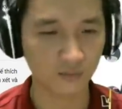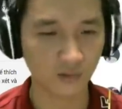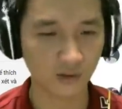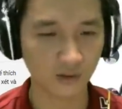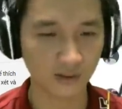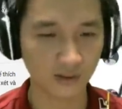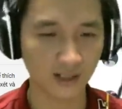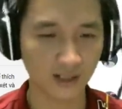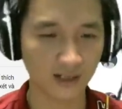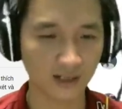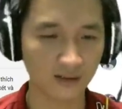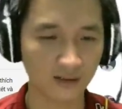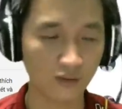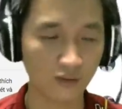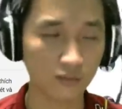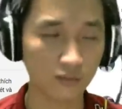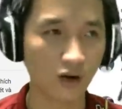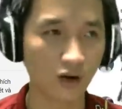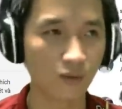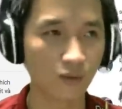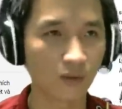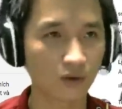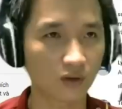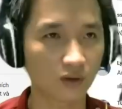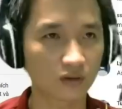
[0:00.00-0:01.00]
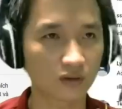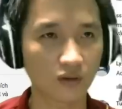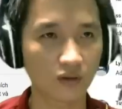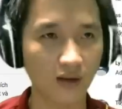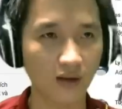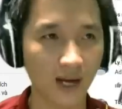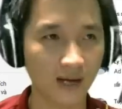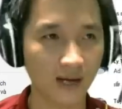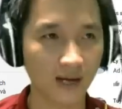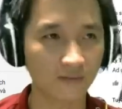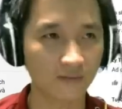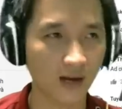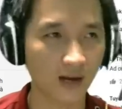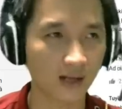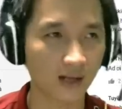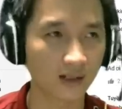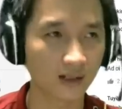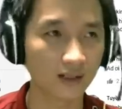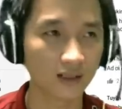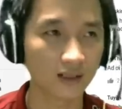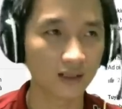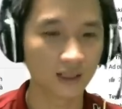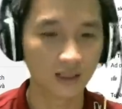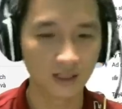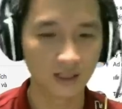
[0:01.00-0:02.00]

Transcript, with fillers: Có nghĩa là lúc đầu một con số 2 vạn đó,